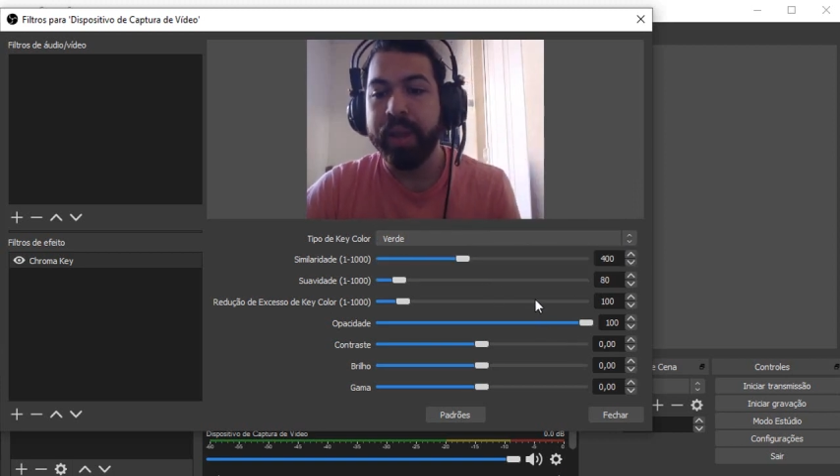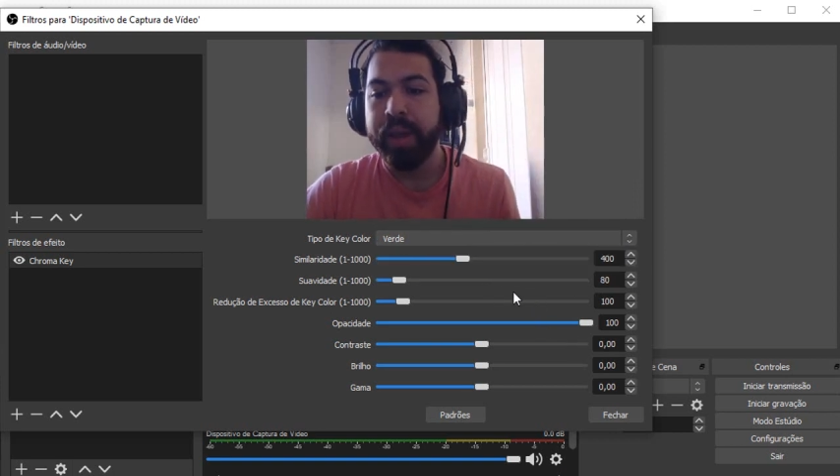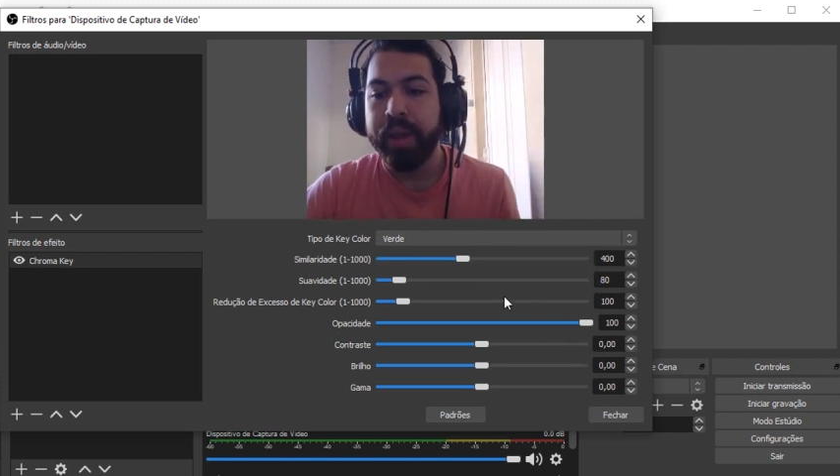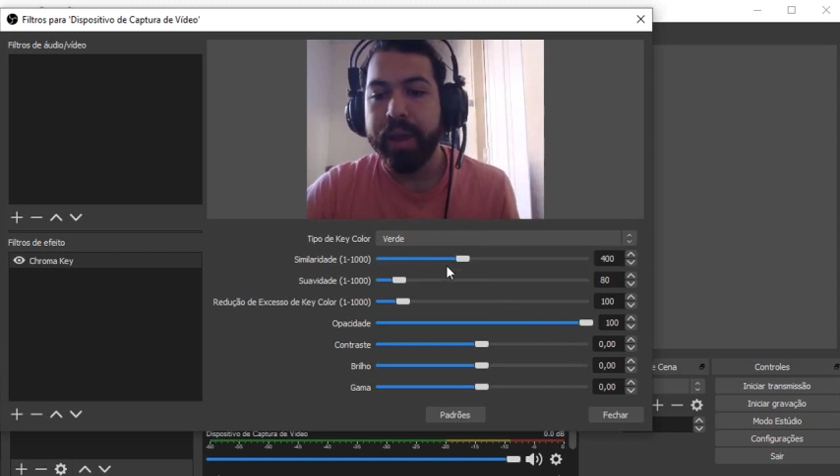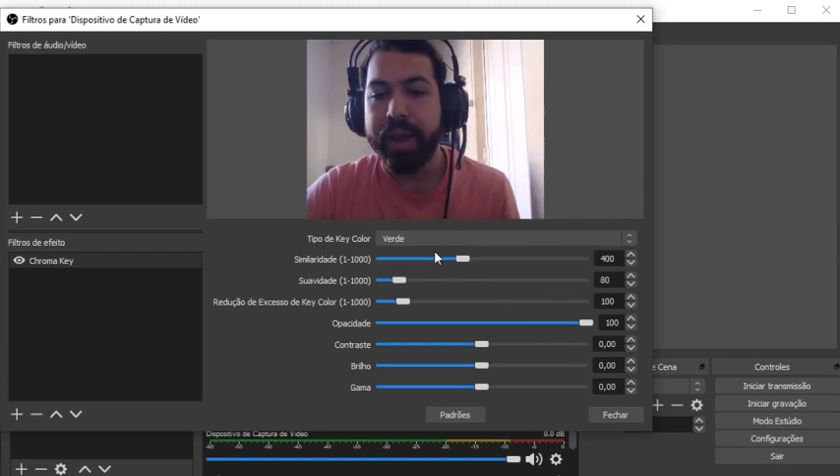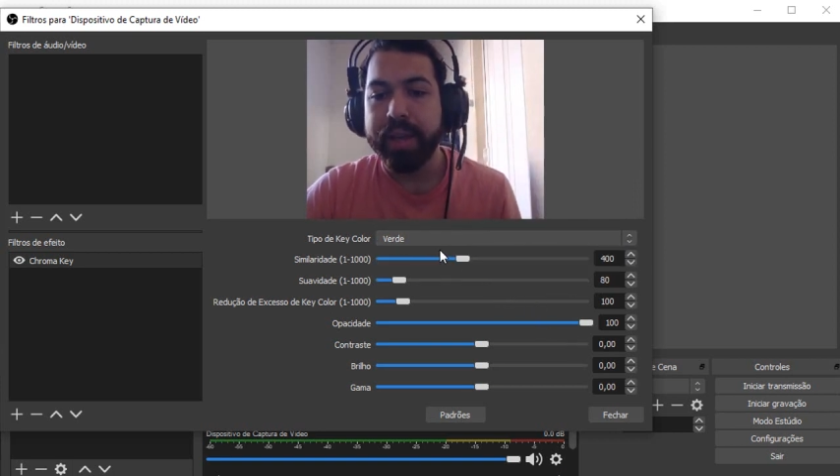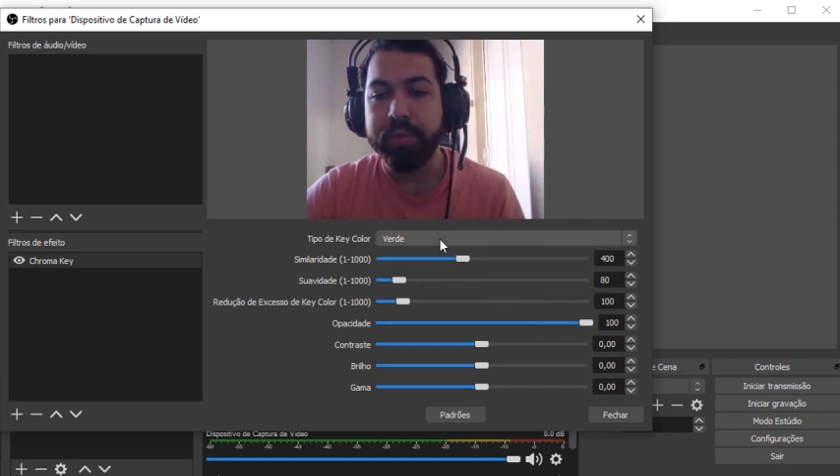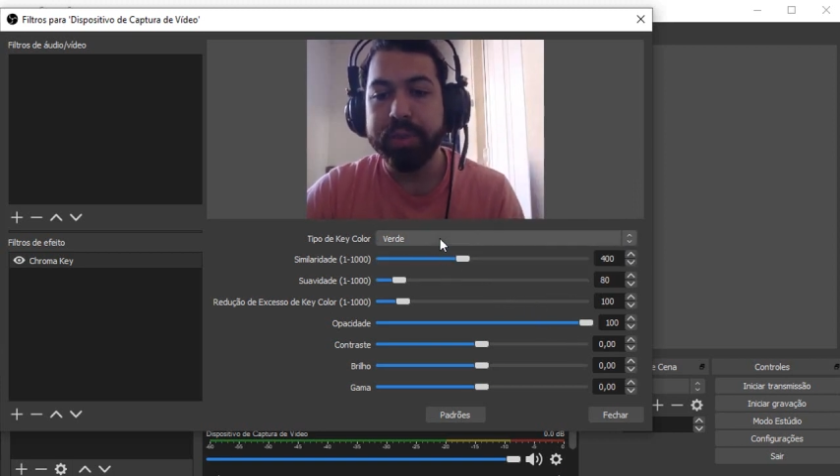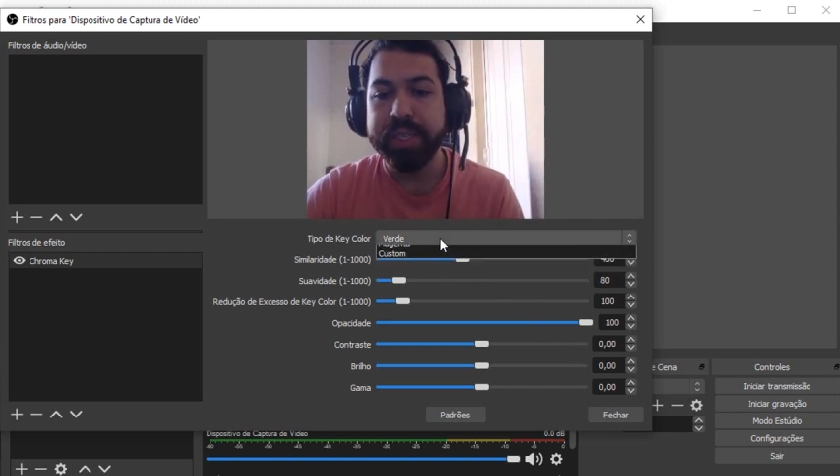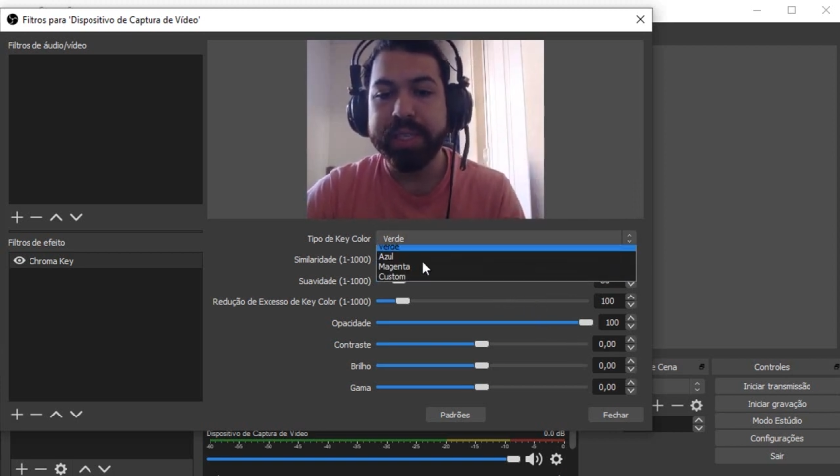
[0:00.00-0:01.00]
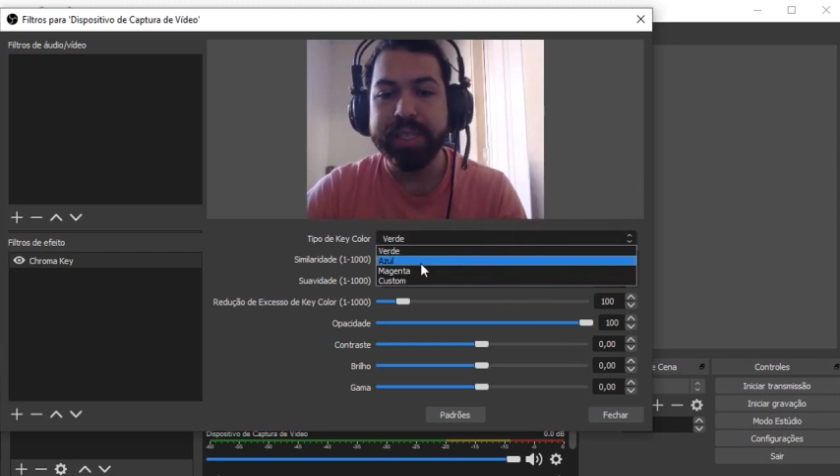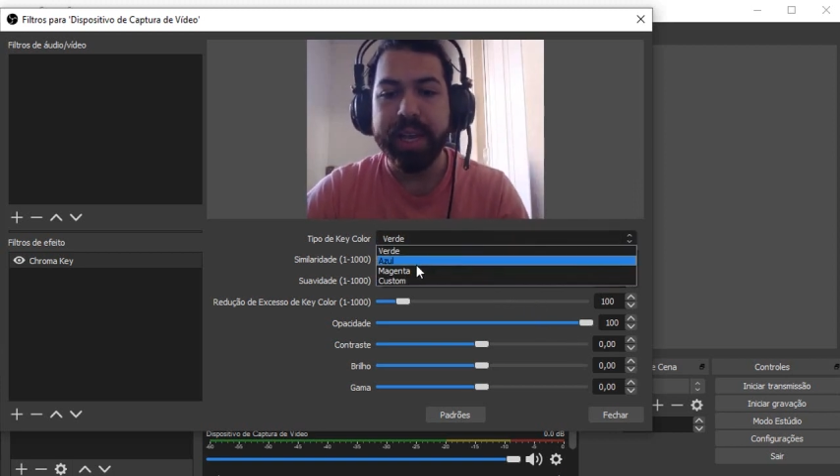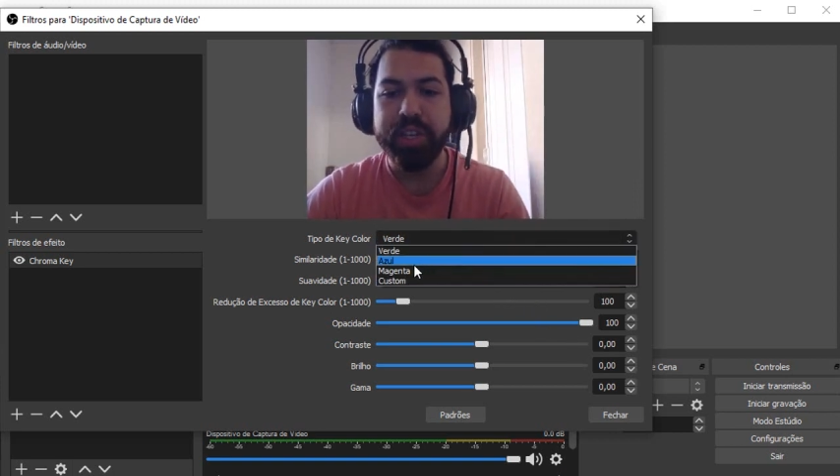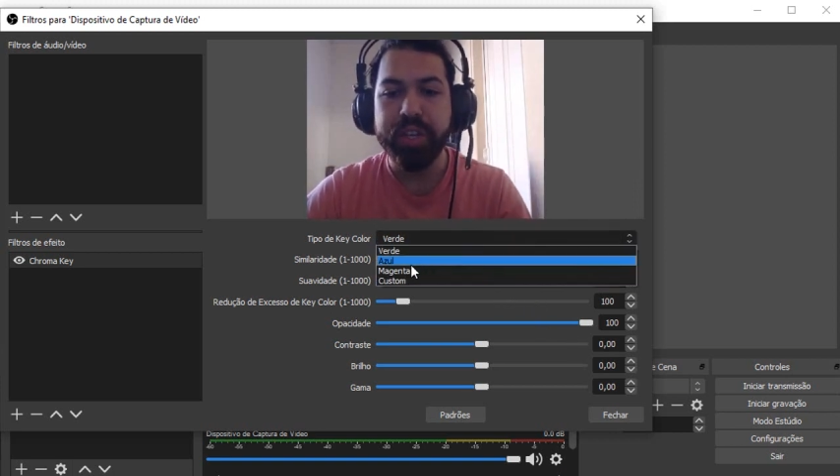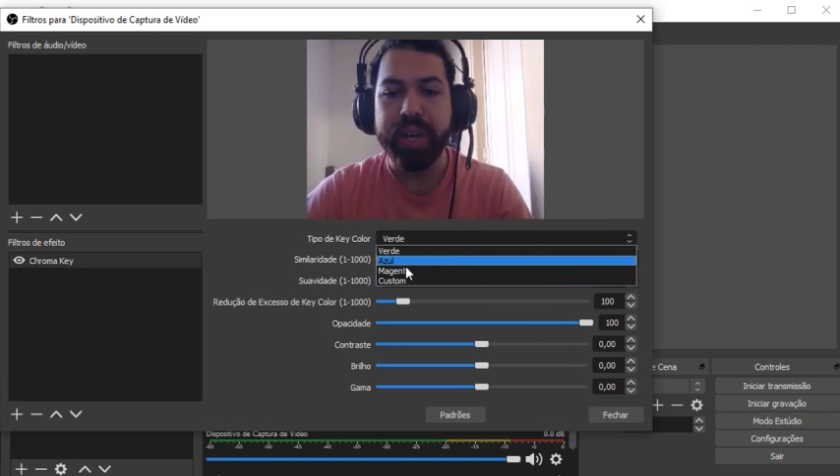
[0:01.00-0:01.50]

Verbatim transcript: É, se você quiser tirar